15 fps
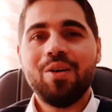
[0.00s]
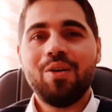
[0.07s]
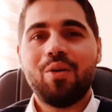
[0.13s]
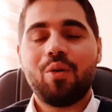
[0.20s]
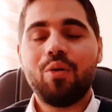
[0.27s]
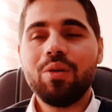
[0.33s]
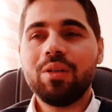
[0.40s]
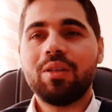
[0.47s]

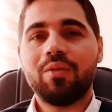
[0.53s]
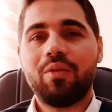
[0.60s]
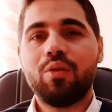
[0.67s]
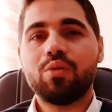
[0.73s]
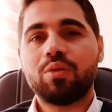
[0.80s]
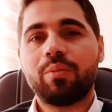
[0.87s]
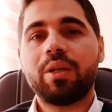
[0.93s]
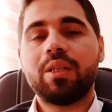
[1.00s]
O ilk defa
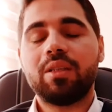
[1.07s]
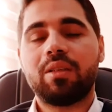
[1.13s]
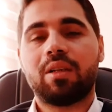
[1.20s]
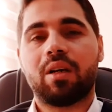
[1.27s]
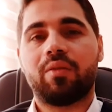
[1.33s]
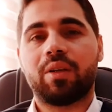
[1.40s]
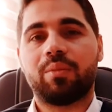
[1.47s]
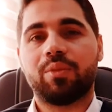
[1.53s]
o zaman
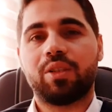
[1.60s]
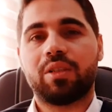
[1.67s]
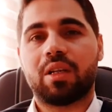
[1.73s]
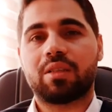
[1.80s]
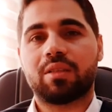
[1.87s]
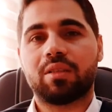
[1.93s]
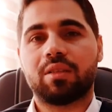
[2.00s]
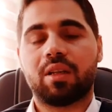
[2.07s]
itiraf etmişti
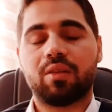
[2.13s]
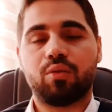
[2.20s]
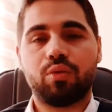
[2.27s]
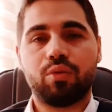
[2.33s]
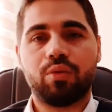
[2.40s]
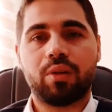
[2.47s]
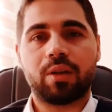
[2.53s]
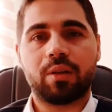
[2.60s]
aslında hani
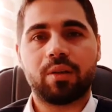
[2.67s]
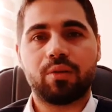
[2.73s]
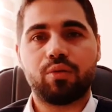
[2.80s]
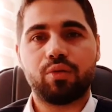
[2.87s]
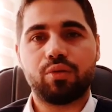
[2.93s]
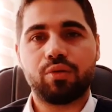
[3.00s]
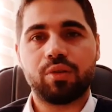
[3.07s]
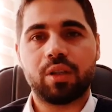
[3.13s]
duygularını,
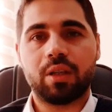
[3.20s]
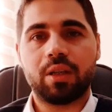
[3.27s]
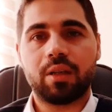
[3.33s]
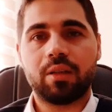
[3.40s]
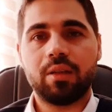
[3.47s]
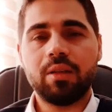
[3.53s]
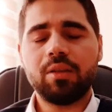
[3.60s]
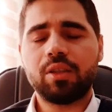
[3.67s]
düşüncelerini.